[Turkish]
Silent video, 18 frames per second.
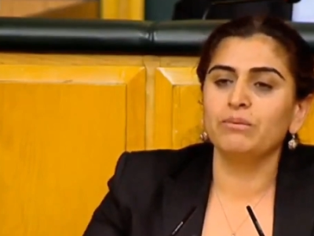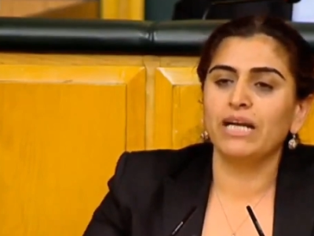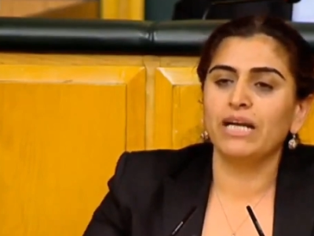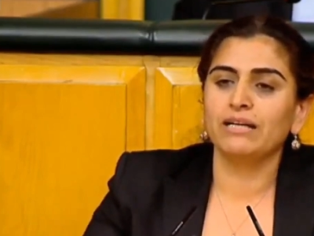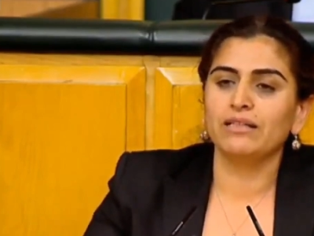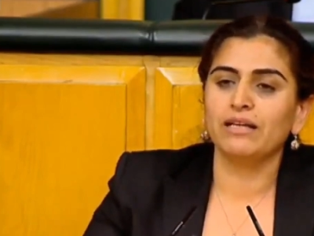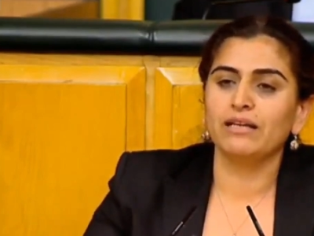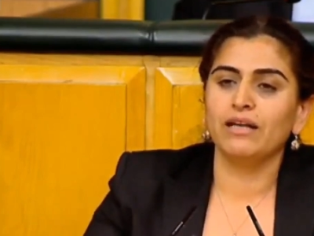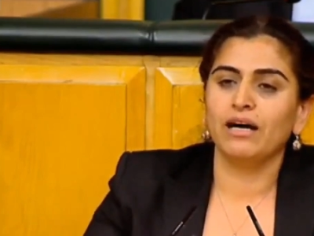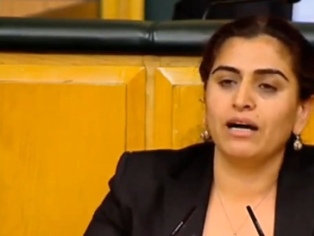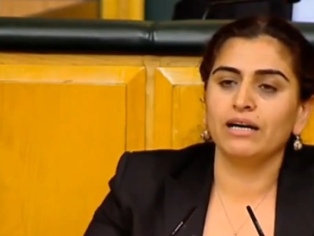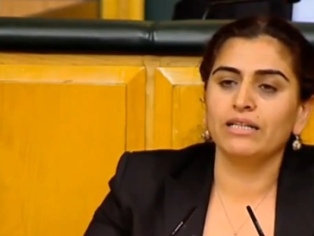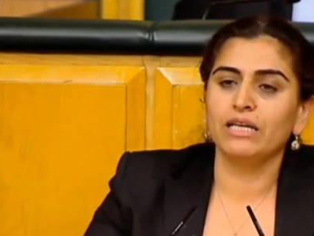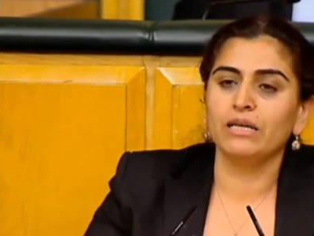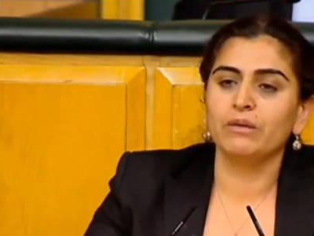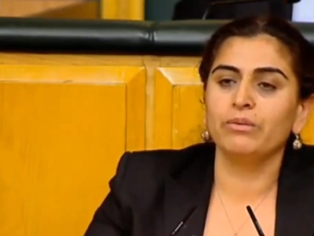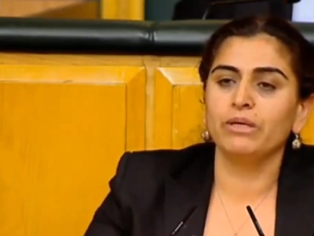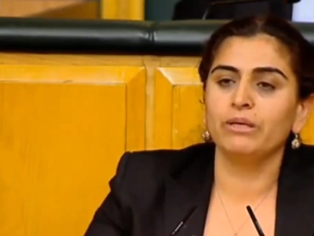Gazete
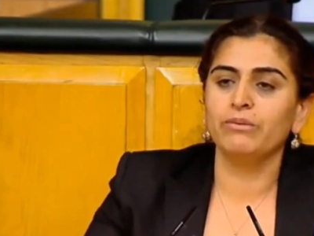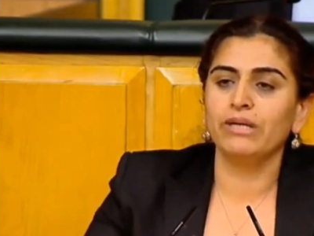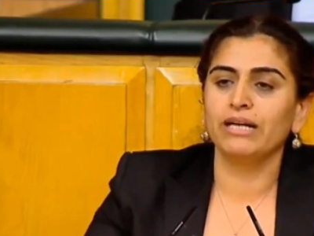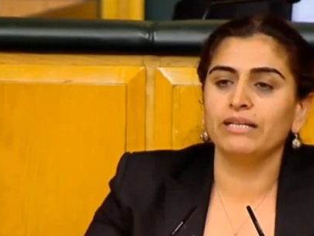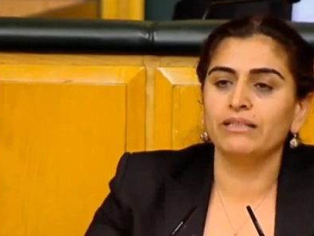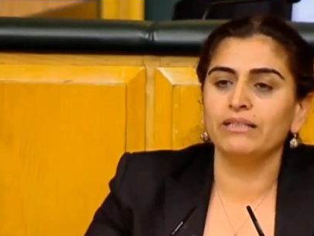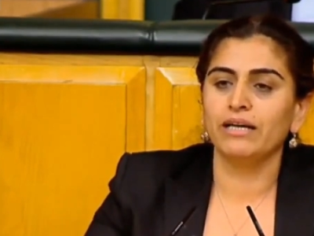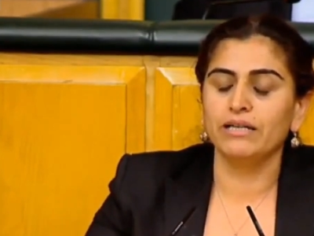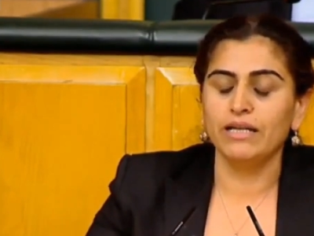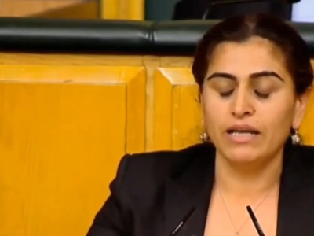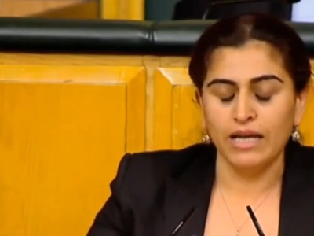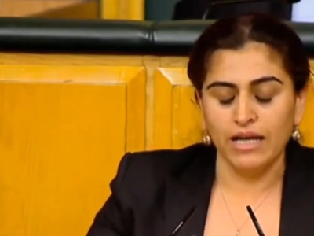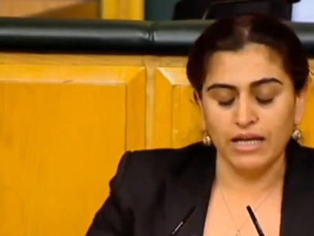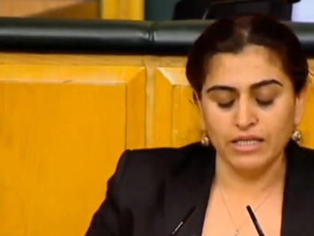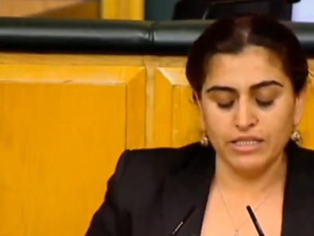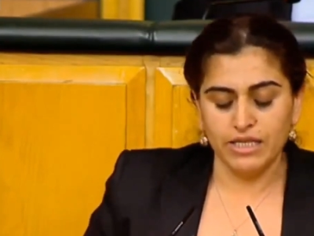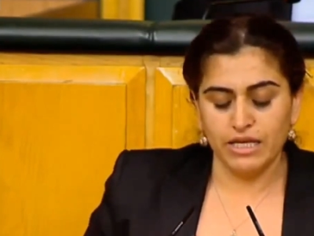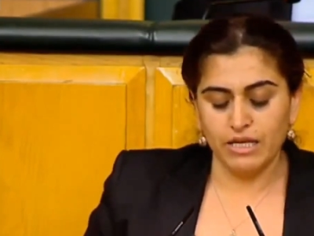Duvar'dan Ceren Bayar'ın
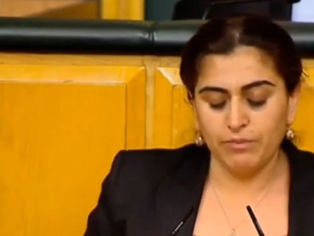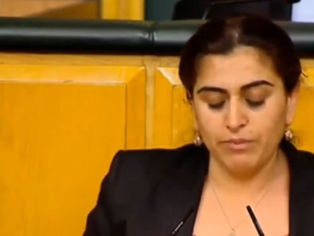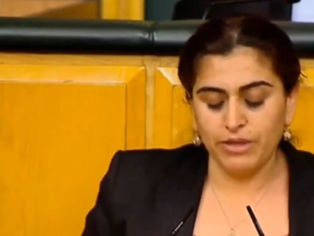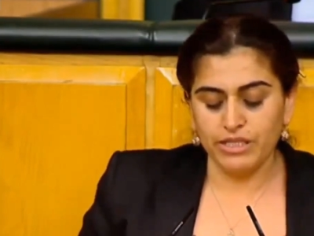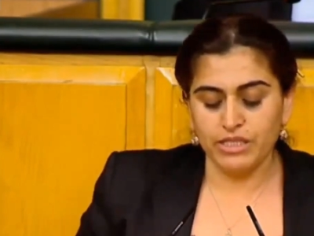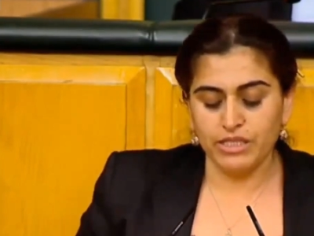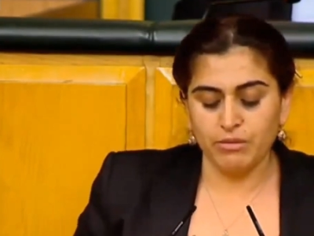haberine göre